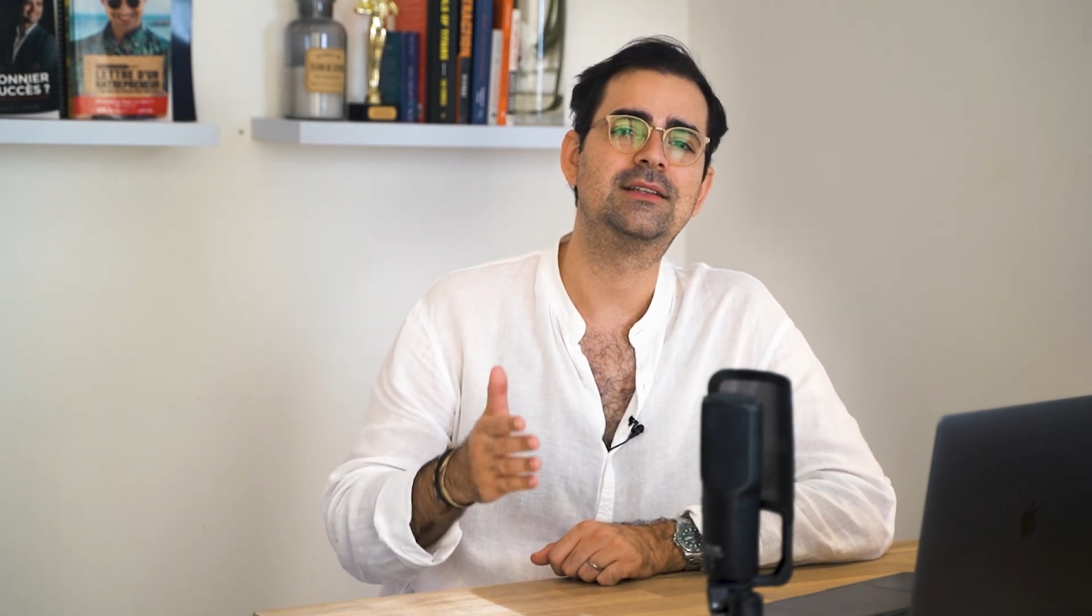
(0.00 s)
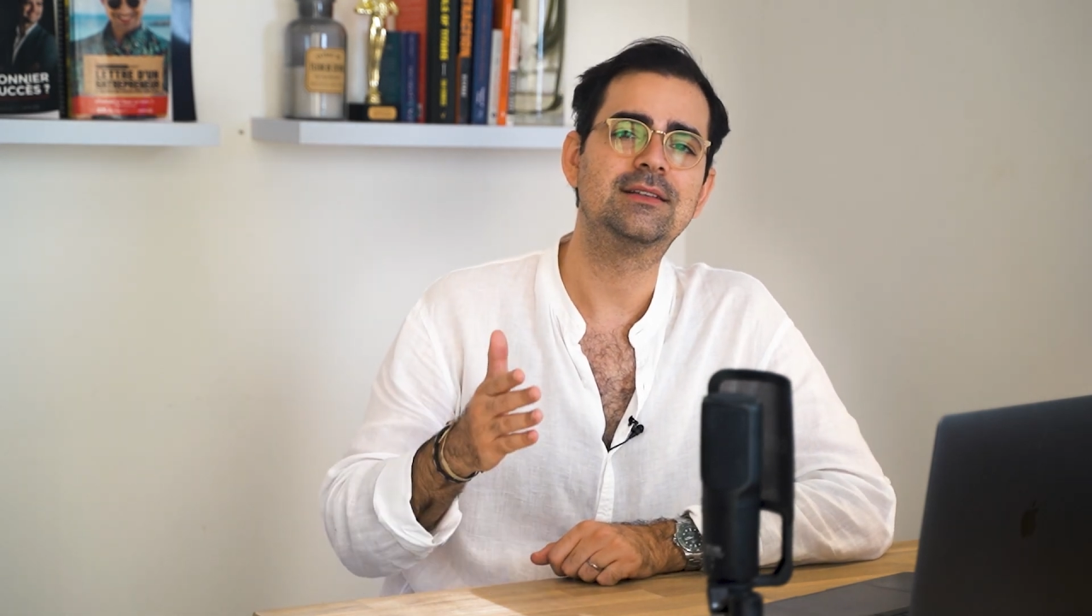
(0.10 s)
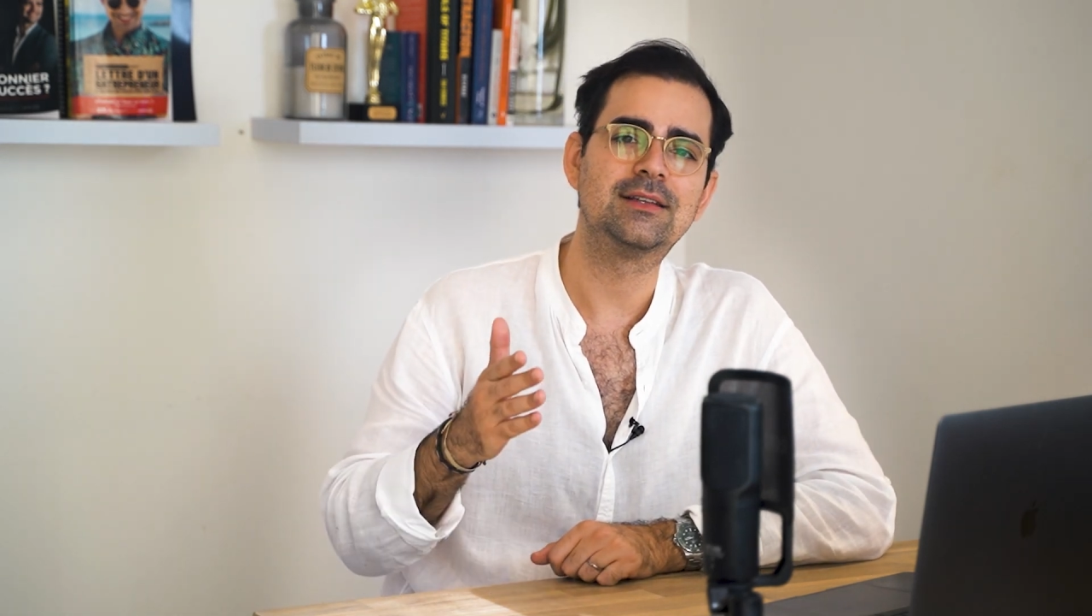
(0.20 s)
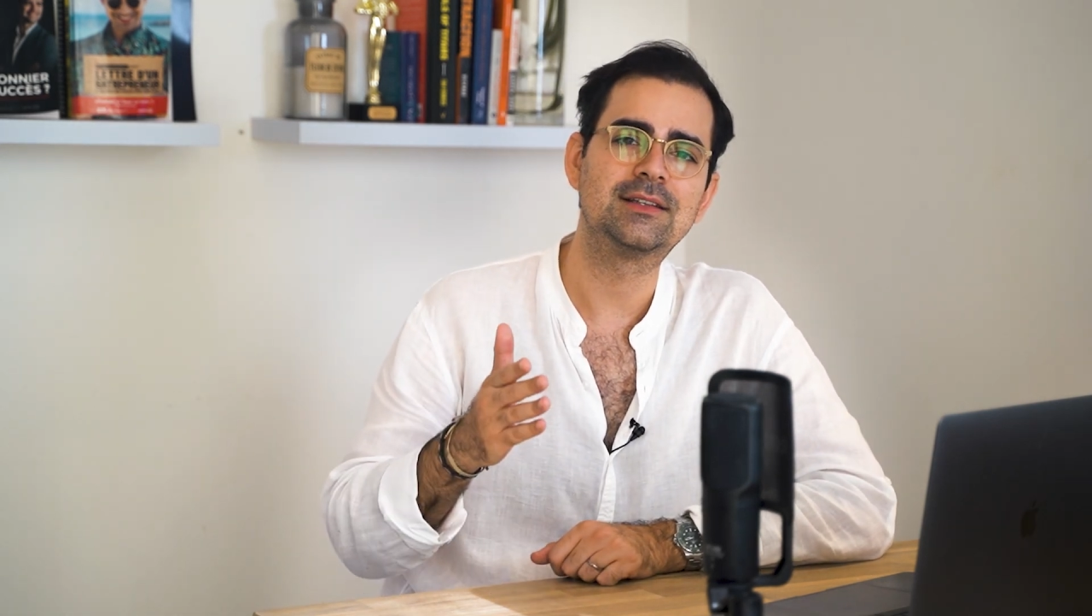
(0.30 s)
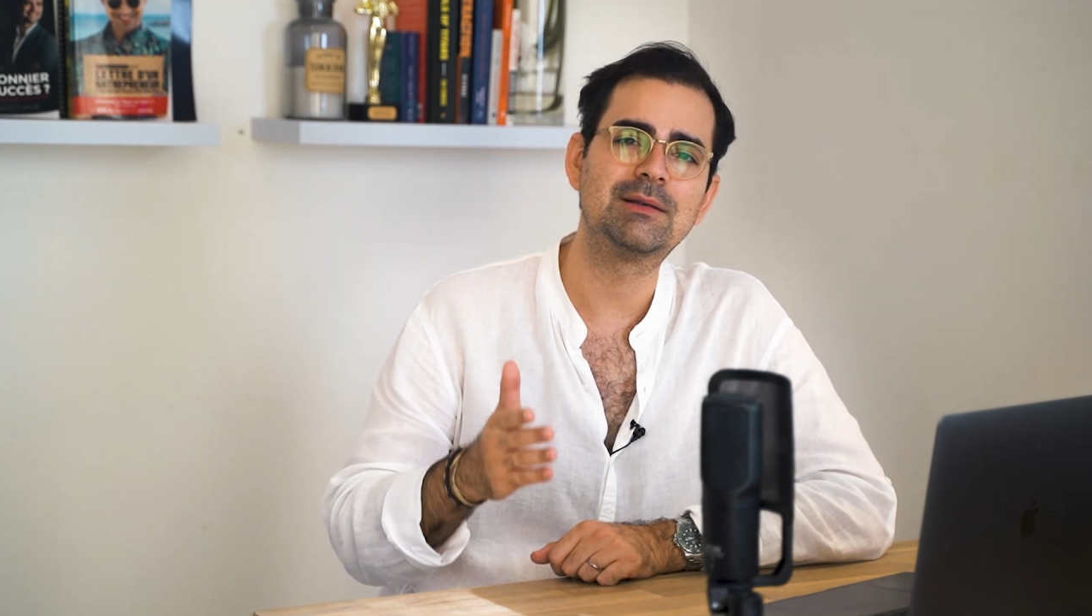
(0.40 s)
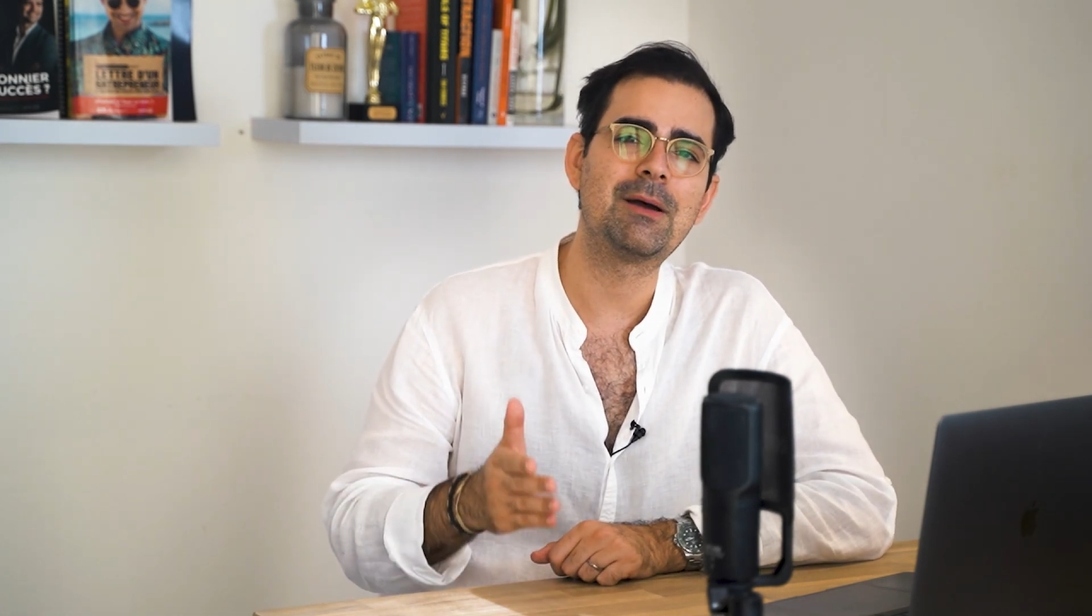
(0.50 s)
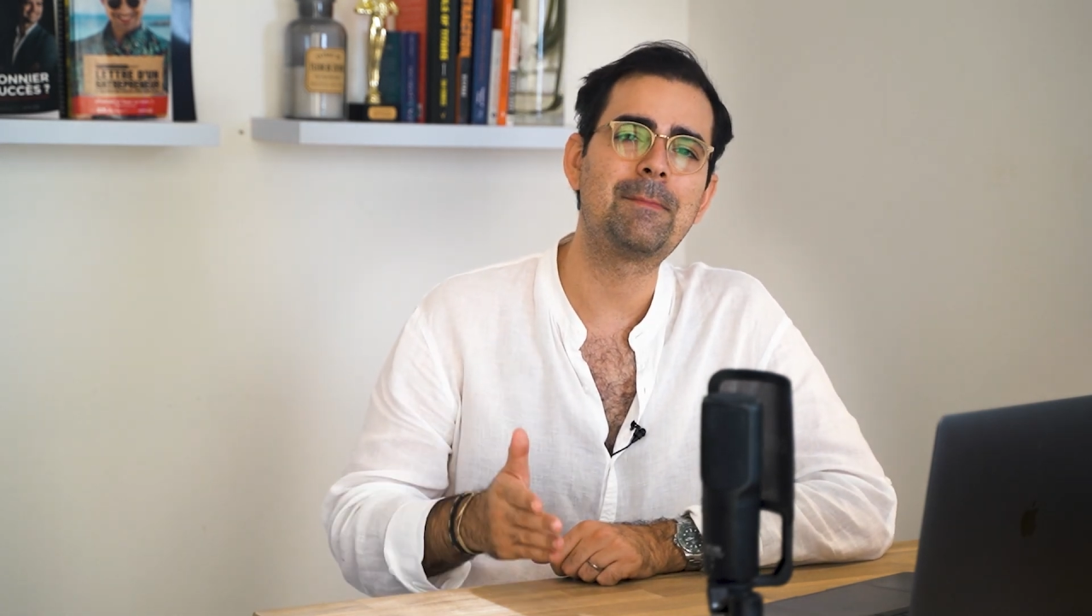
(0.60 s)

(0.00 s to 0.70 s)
c'est ce qui m'a